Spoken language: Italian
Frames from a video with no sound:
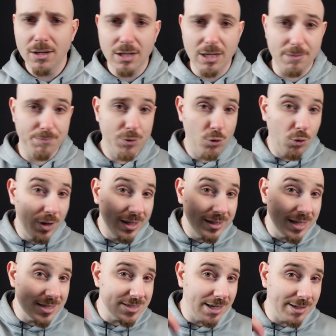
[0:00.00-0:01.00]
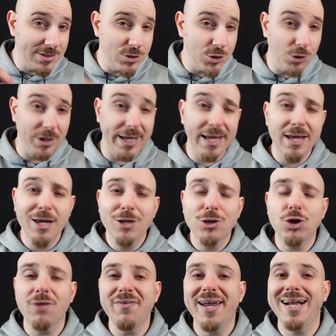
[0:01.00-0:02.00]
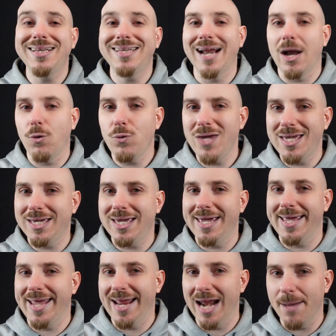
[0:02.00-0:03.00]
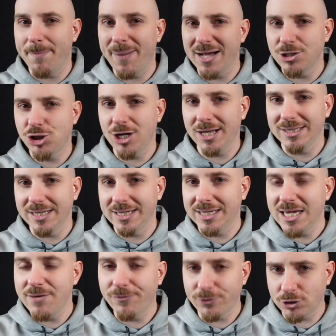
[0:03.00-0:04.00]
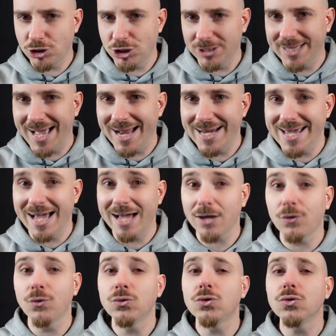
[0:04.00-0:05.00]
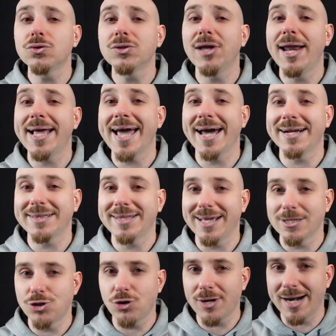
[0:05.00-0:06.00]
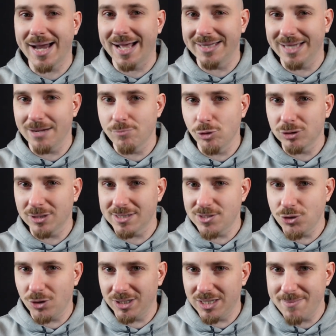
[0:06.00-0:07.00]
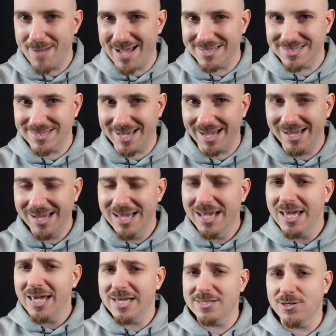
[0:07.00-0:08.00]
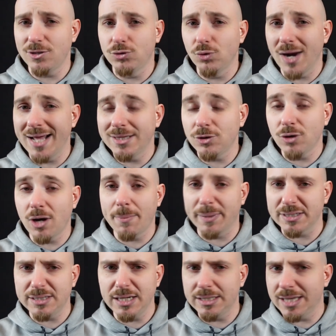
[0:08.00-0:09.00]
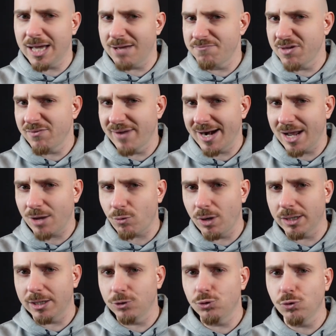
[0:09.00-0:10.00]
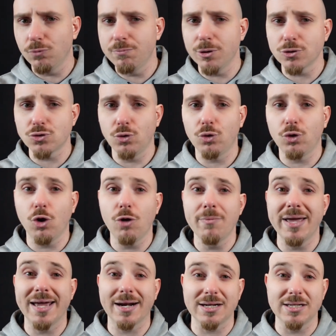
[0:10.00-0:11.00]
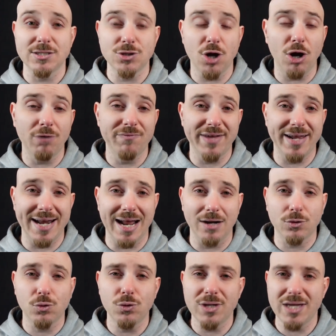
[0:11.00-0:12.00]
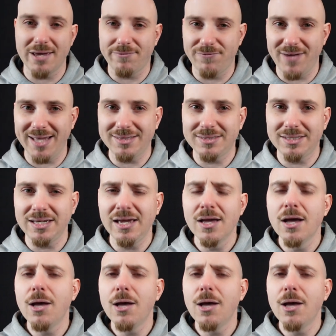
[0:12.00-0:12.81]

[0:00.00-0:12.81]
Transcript: In più in descrizione troverete la wiki e la pagina di Keyforge Italia con tutte le carte aggiornate a mutazione di massa e se durante una partita vi verrà qualche dubbio sul come risolvere alcuni effetti,